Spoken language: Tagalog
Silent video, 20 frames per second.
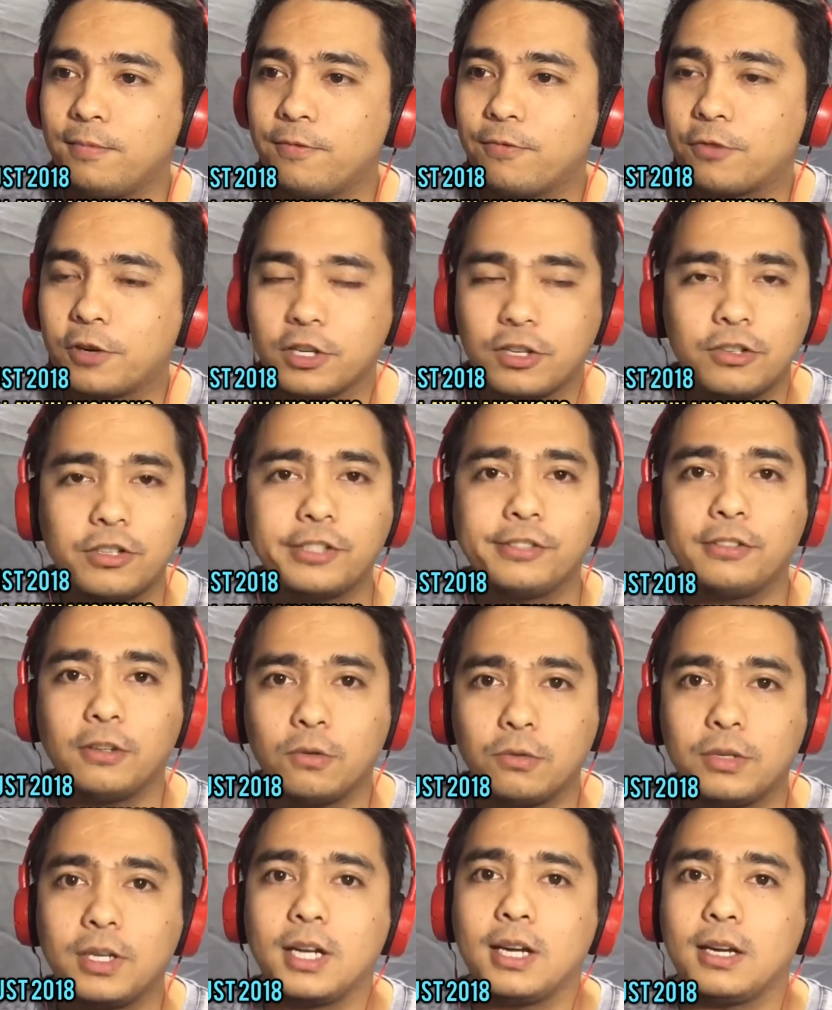for sure sa
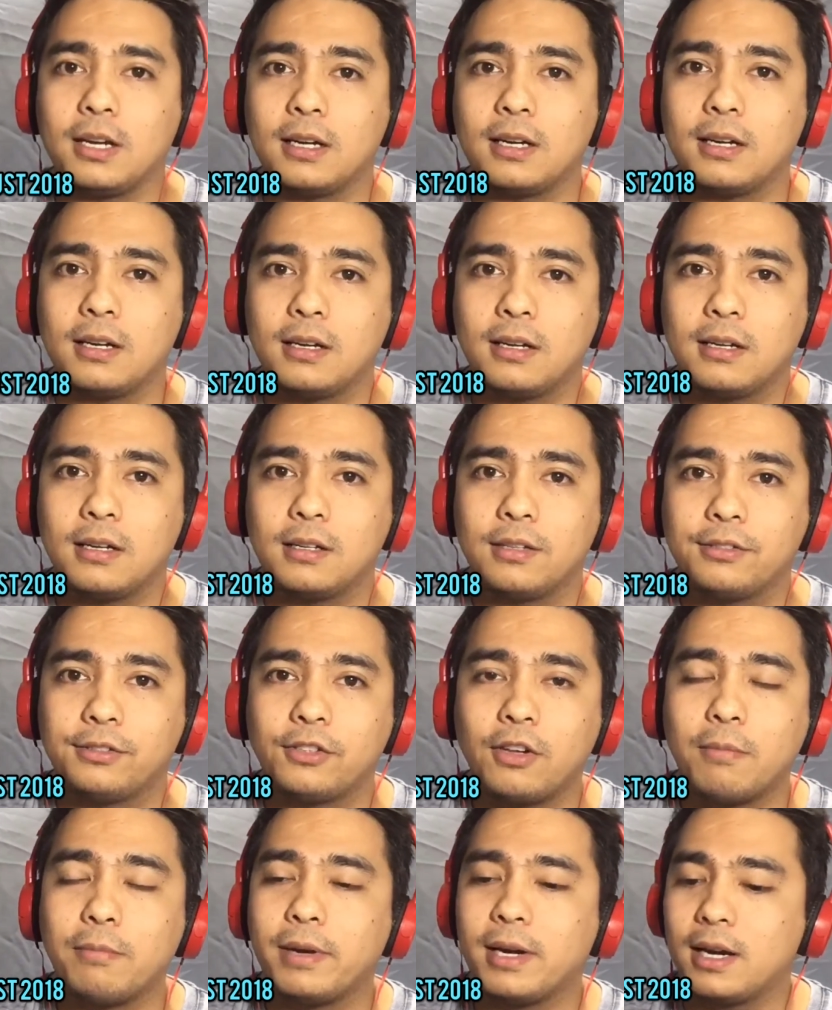una,
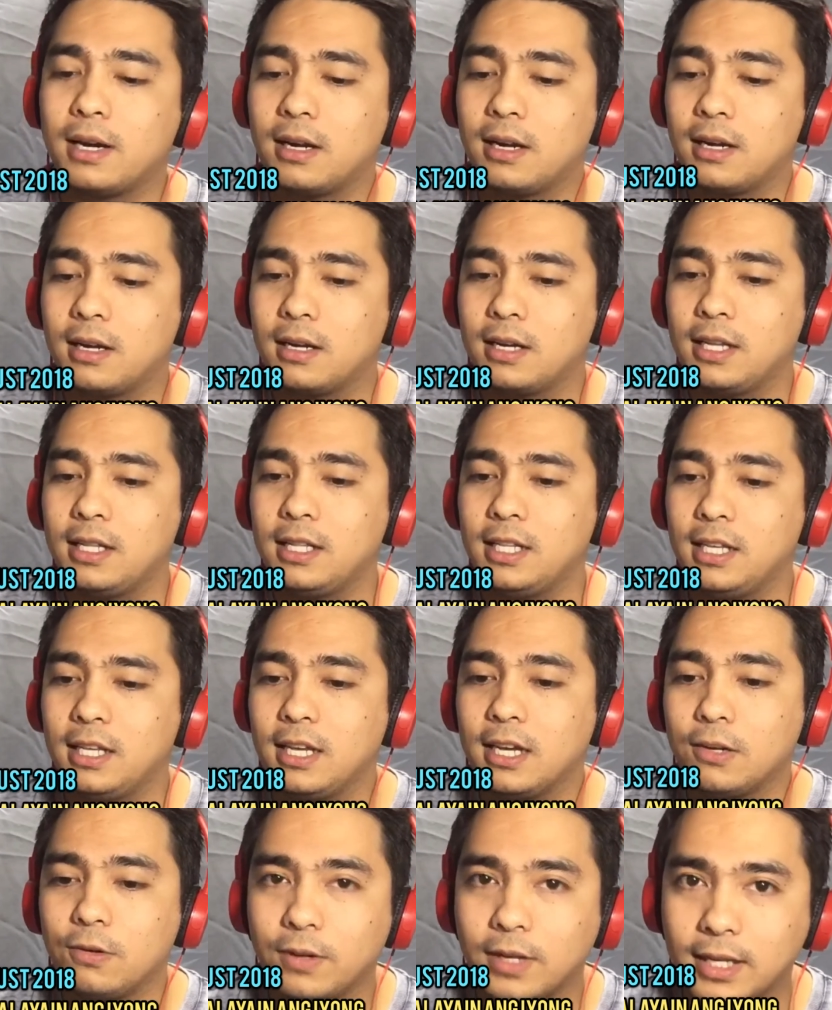sobrang hindi
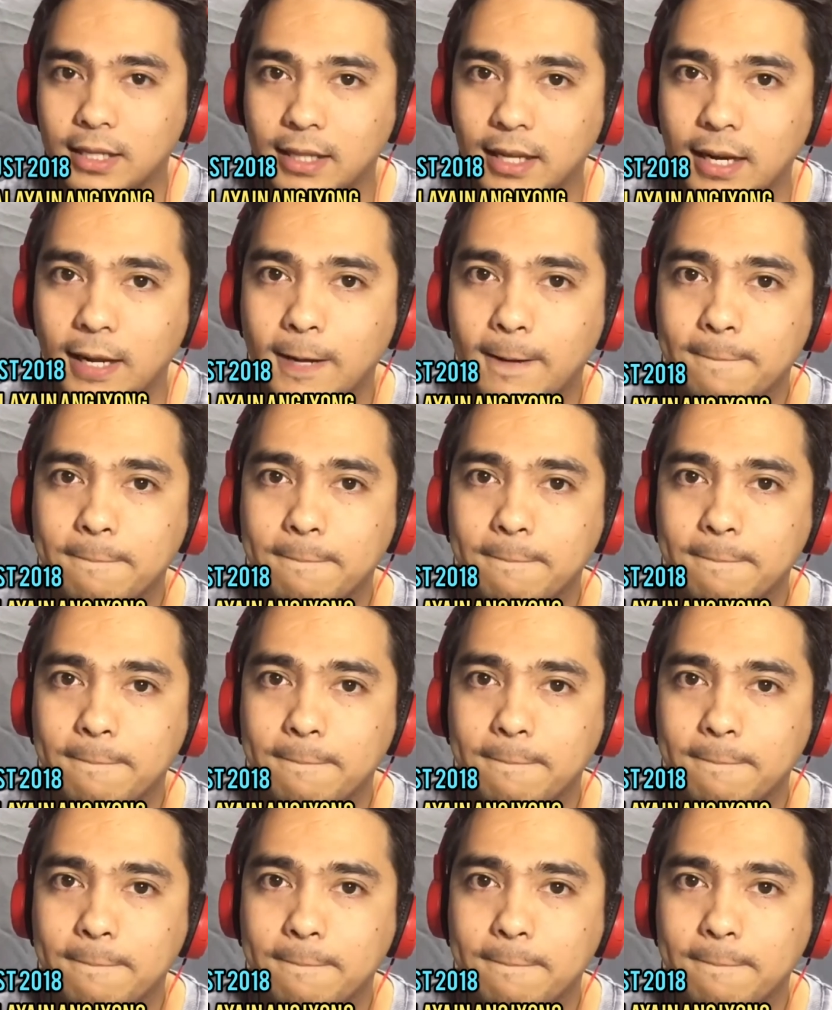ganun kadali